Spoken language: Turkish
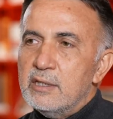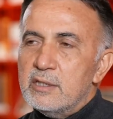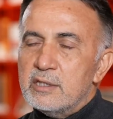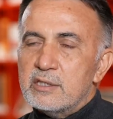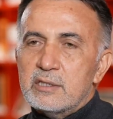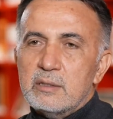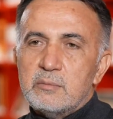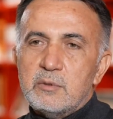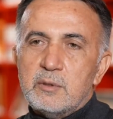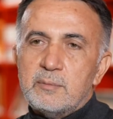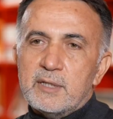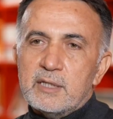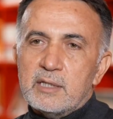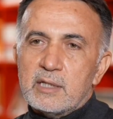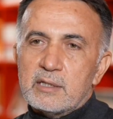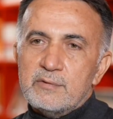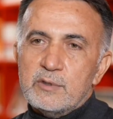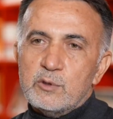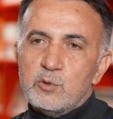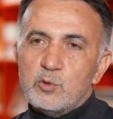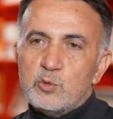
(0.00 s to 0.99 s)
İşte
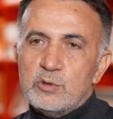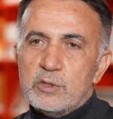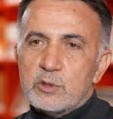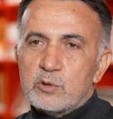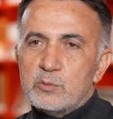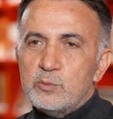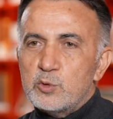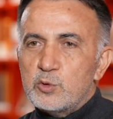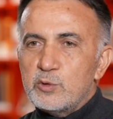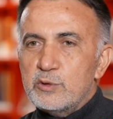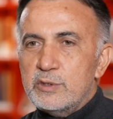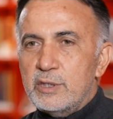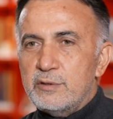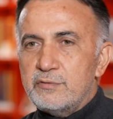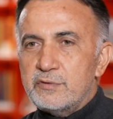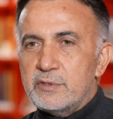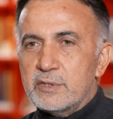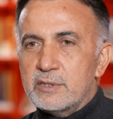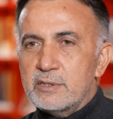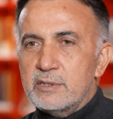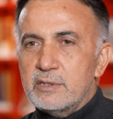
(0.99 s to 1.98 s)
Babalar ve Oğullar Umut'un
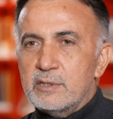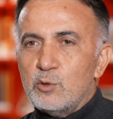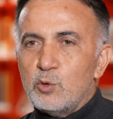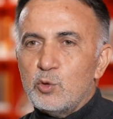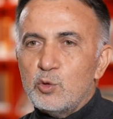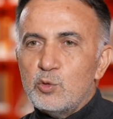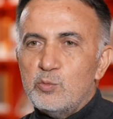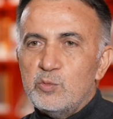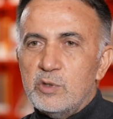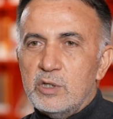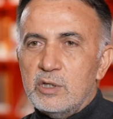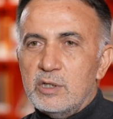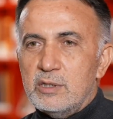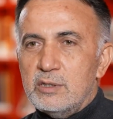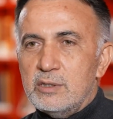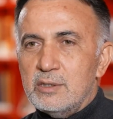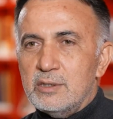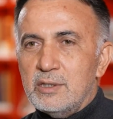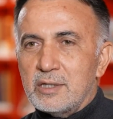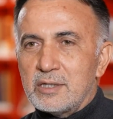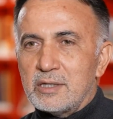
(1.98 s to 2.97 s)
Defteri diye oğlumla
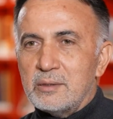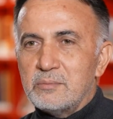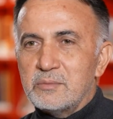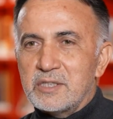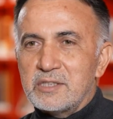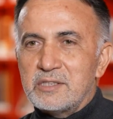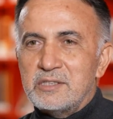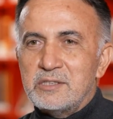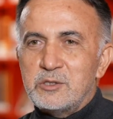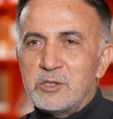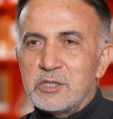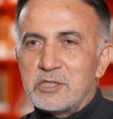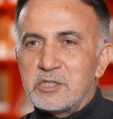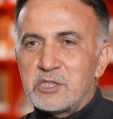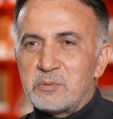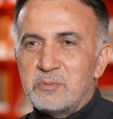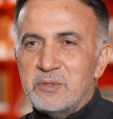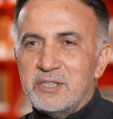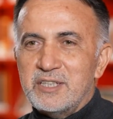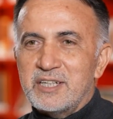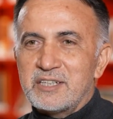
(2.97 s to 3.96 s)
aramdaki
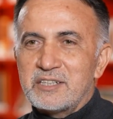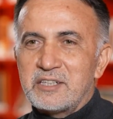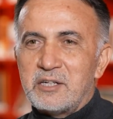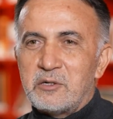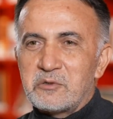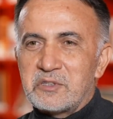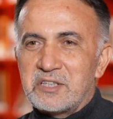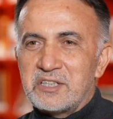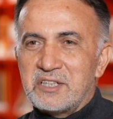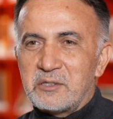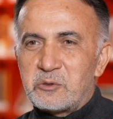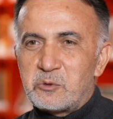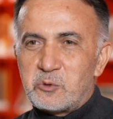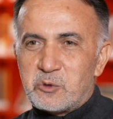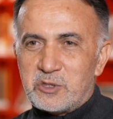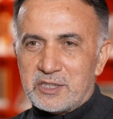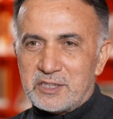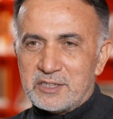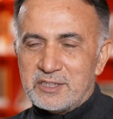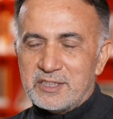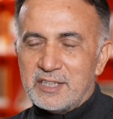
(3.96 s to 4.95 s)
çekişmeler, kavgalar
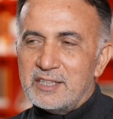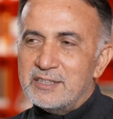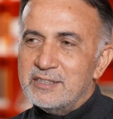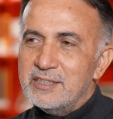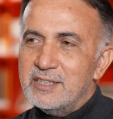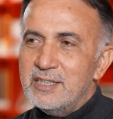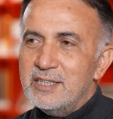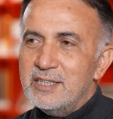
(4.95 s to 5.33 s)
üzerinden.